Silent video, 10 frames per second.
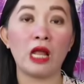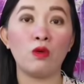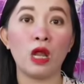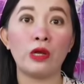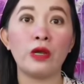
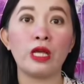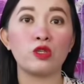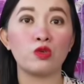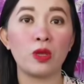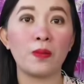lalo-lalo na
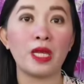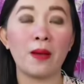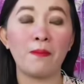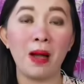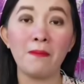sa usapin
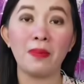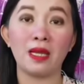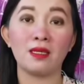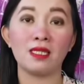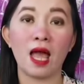ng
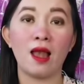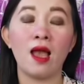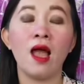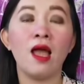pampinansyal.